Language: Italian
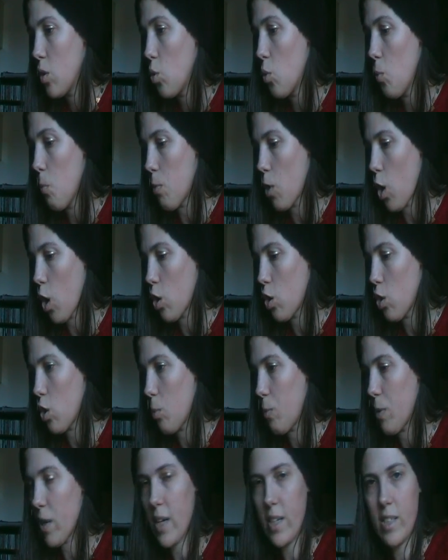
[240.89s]
un
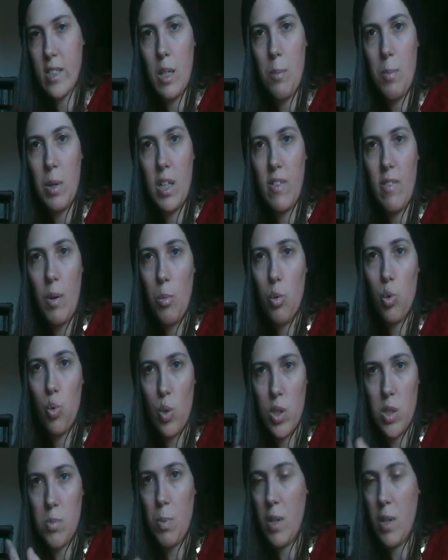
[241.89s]
broccolo perché se ne prendevamo due